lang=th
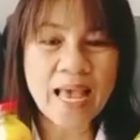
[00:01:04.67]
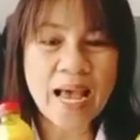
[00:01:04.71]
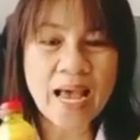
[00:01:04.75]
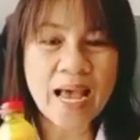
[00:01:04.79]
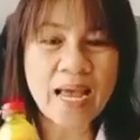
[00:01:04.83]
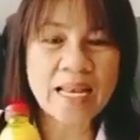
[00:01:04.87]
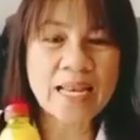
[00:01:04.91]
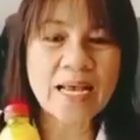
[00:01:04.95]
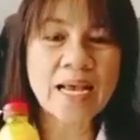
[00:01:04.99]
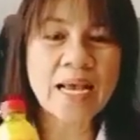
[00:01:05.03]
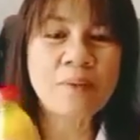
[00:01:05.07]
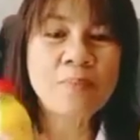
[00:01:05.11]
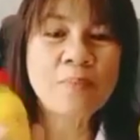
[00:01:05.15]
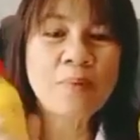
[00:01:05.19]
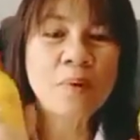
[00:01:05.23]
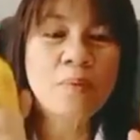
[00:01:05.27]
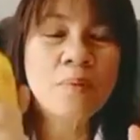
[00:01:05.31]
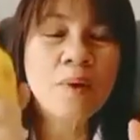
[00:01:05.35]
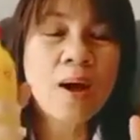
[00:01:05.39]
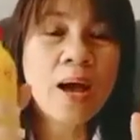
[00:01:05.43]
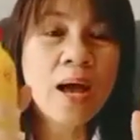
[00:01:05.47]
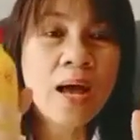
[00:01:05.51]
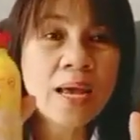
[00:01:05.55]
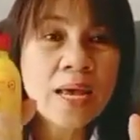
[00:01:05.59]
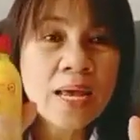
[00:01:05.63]
ยานะคะ บอก
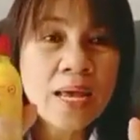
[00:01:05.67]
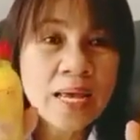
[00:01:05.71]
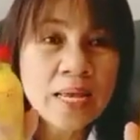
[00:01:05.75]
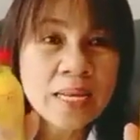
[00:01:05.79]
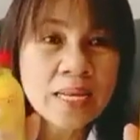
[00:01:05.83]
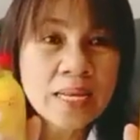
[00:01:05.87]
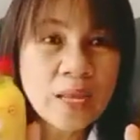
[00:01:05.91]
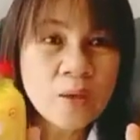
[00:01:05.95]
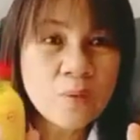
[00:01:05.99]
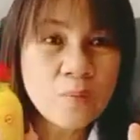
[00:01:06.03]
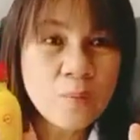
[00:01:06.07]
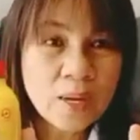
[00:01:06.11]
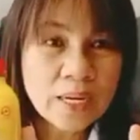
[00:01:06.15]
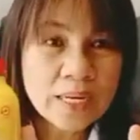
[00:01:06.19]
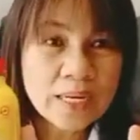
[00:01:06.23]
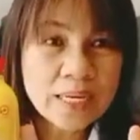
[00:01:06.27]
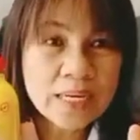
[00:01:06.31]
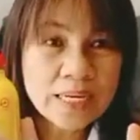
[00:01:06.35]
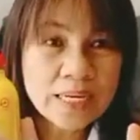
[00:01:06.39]
ว่าในวันห